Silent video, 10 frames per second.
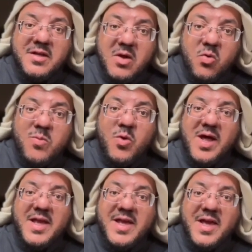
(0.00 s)
يقوم
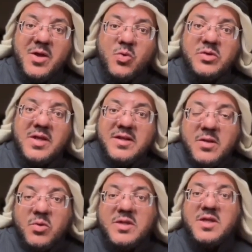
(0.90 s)
عليها يهودي
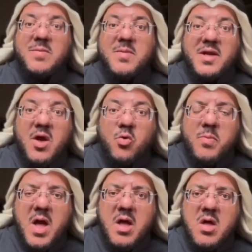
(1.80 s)
لتوليدهم
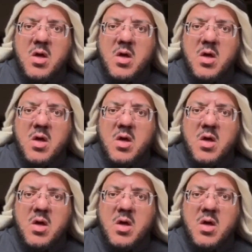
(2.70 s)
بالكهرباء